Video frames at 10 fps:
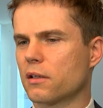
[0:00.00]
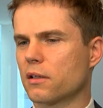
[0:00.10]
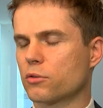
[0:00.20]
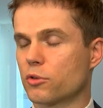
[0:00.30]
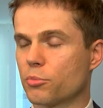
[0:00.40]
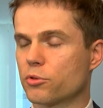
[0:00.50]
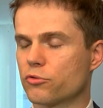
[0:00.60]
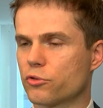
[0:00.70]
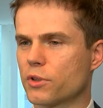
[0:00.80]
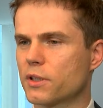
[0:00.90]
E, którym
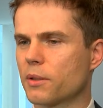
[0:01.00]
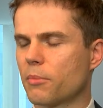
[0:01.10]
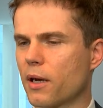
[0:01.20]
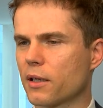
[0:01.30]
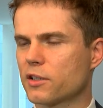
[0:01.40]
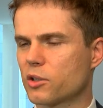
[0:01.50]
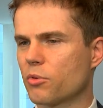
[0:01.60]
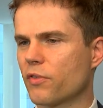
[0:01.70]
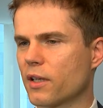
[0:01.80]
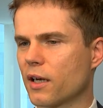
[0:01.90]
podążyły inne banki,
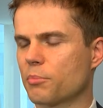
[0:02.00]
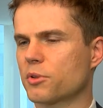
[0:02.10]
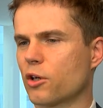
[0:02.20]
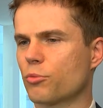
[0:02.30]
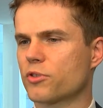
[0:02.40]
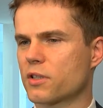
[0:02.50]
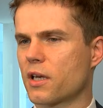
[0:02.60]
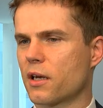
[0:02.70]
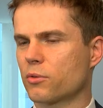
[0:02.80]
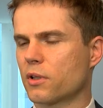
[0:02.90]
zdobywania kapitału
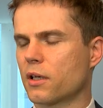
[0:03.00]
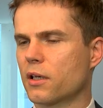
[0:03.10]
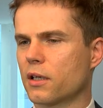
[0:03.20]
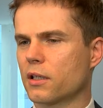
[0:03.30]
przez giełdę.